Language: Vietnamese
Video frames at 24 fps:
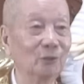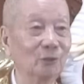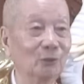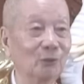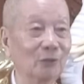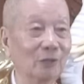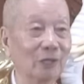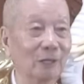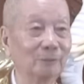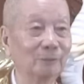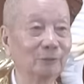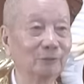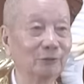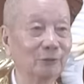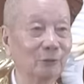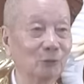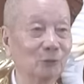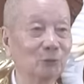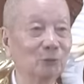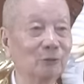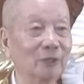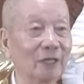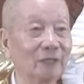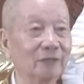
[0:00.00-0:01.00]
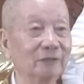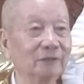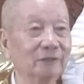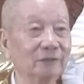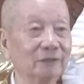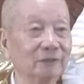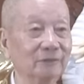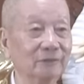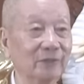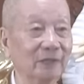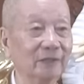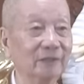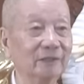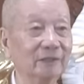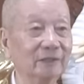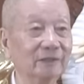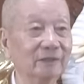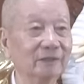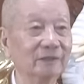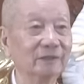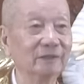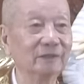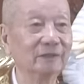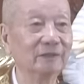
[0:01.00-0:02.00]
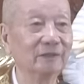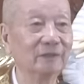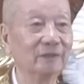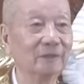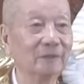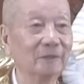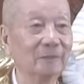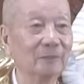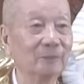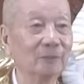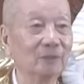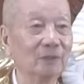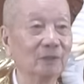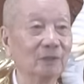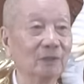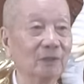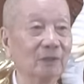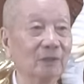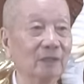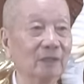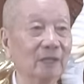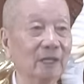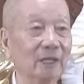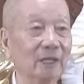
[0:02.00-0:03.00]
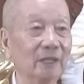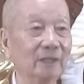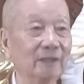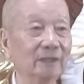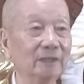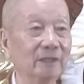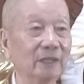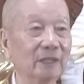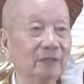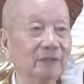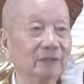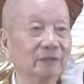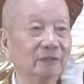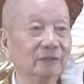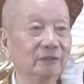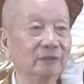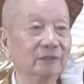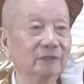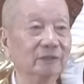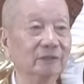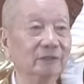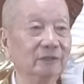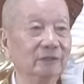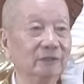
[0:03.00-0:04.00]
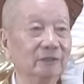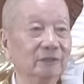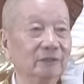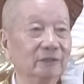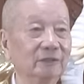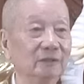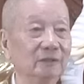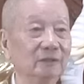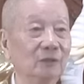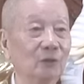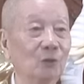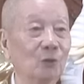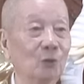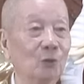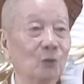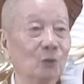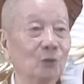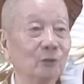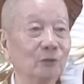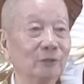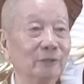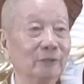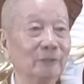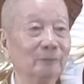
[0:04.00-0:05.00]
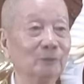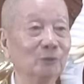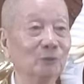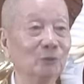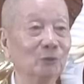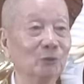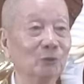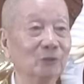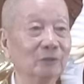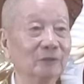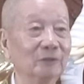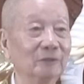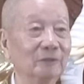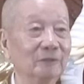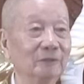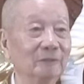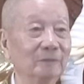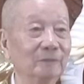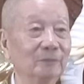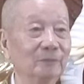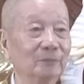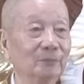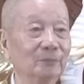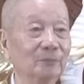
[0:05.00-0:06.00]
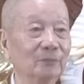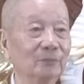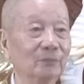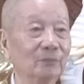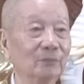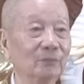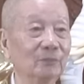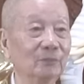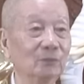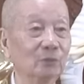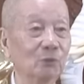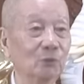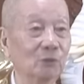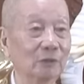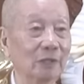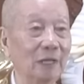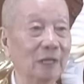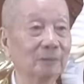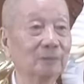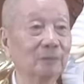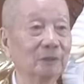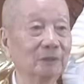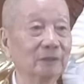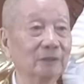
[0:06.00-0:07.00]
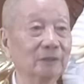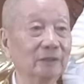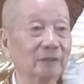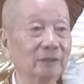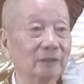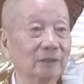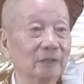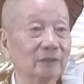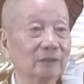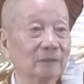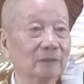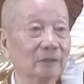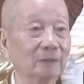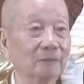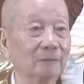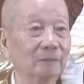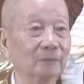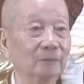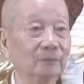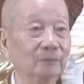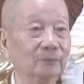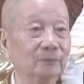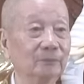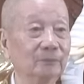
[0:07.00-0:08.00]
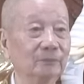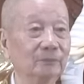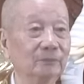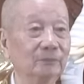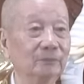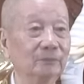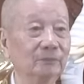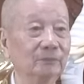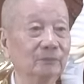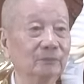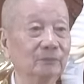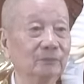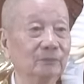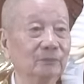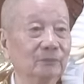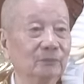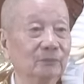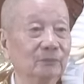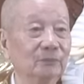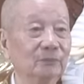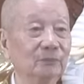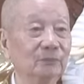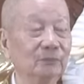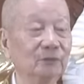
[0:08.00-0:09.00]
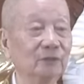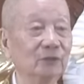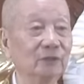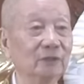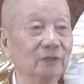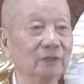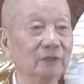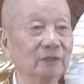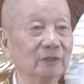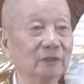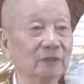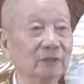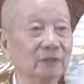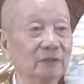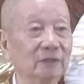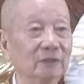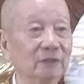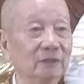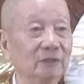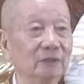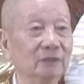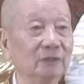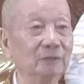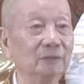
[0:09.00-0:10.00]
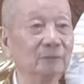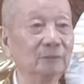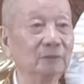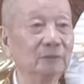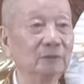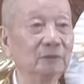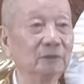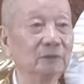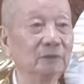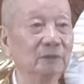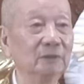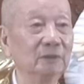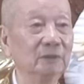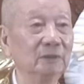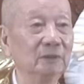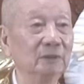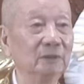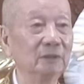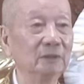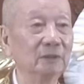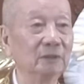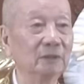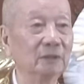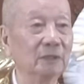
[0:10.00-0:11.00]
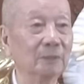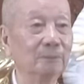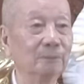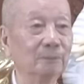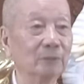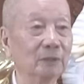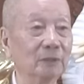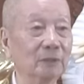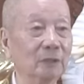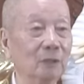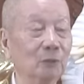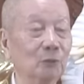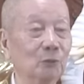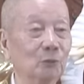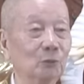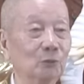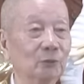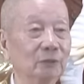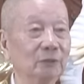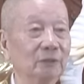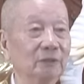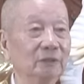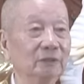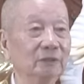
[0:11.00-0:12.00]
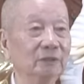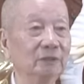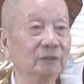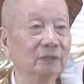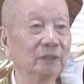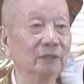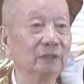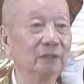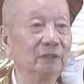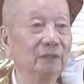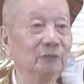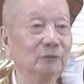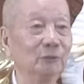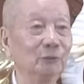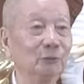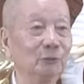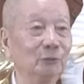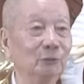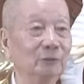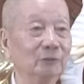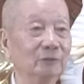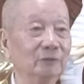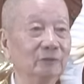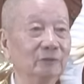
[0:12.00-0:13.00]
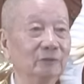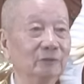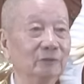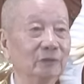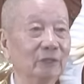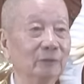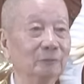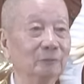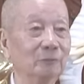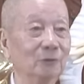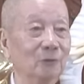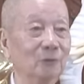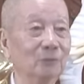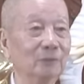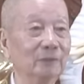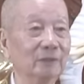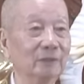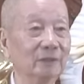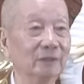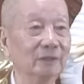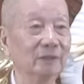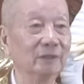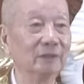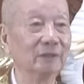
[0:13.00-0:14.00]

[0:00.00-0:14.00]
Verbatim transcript: độ cảm sâu sắc được như vậy đó thì lại ta được cái sự hộ niệm của của các bậc tiền nhân đó cho nên thầy nhớ cái năm mà đầu tiên thầy đi xuống thành phố mình